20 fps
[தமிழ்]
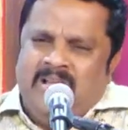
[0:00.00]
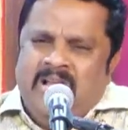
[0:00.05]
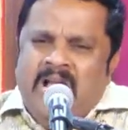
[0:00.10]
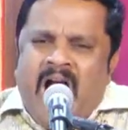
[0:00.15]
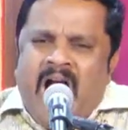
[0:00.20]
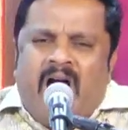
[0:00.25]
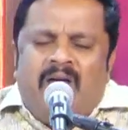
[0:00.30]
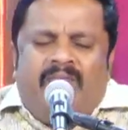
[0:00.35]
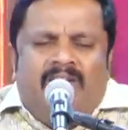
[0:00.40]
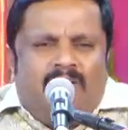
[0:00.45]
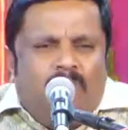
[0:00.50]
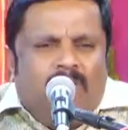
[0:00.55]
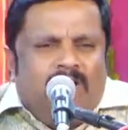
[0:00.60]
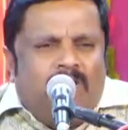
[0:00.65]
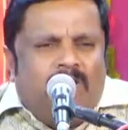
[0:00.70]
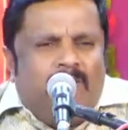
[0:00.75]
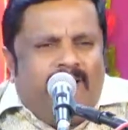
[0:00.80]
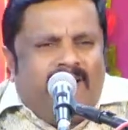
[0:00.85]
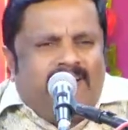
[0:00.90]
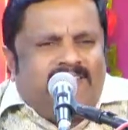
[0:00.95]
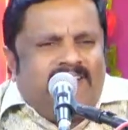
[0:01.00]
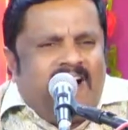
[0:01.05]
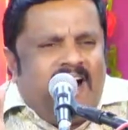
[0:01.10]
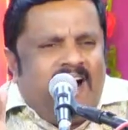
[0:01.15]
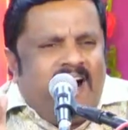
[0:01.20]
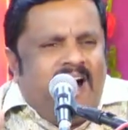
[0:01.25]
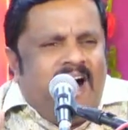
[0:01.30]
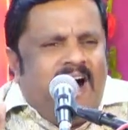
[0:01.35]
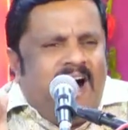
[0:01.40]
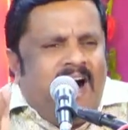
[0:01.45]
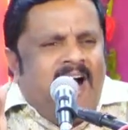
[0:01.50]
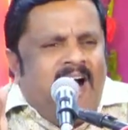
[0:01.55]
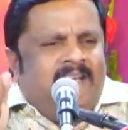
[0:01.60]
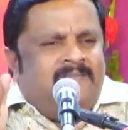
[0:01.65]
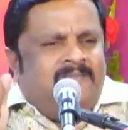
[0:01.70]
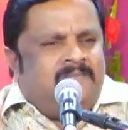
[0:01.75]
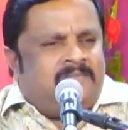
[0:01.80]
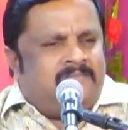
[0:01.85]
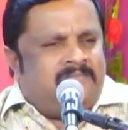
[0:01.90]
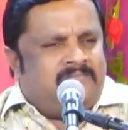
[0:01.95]
அவர் ஒருவர்தான்
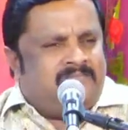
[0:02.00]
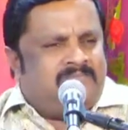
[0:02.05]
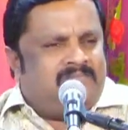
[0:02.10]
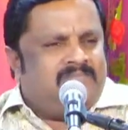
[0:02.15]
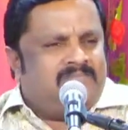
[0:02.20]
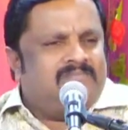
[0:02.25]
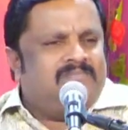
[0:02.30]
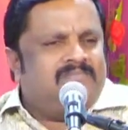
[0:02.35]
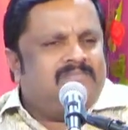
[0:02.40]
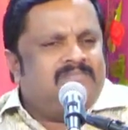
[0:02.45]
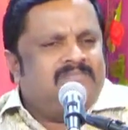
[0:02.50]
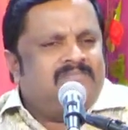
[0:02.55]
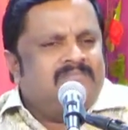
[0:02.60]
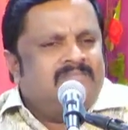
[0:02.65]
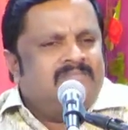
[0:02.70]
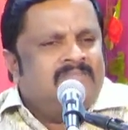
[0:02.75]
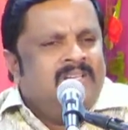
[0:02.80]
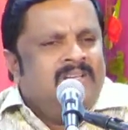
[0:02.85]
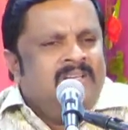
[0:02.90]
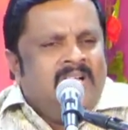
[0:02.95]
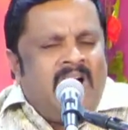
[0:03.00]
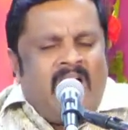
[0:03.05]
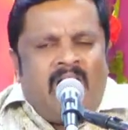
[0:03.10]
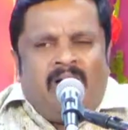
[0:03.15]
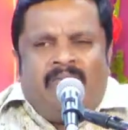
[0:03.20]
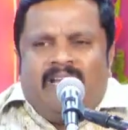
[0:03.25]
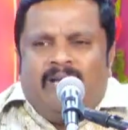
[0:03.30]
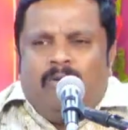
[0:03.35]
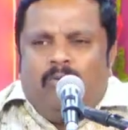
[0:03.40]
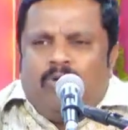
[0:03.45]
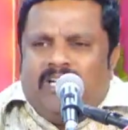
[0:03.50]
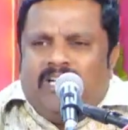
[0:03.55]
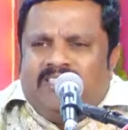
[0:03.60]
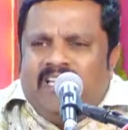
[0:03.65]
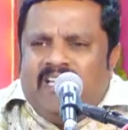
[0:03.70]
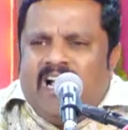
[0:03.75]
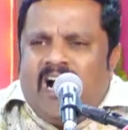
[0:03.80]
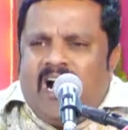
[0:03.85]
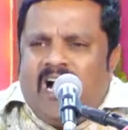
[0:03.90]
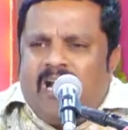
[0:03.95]
அவரை
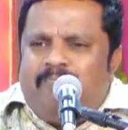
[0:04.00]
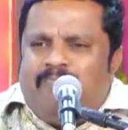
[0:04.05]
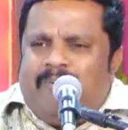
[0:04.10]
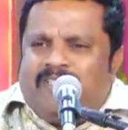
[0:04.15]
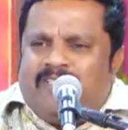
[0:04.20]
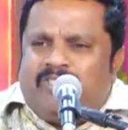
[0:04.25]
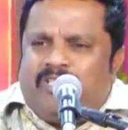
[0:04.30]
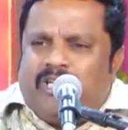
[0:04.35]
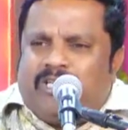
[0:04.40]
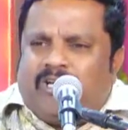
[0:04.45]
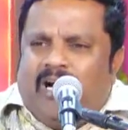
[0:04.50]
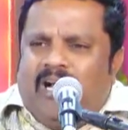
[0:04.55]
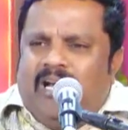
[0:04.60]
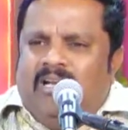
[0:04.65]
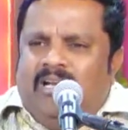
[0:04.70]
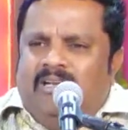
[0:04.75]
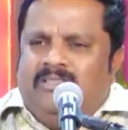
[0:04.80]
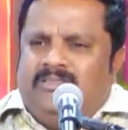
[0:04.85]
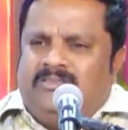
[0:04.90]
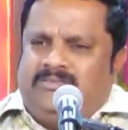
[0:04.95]
உறுதியாய் பற்றிக்கொள்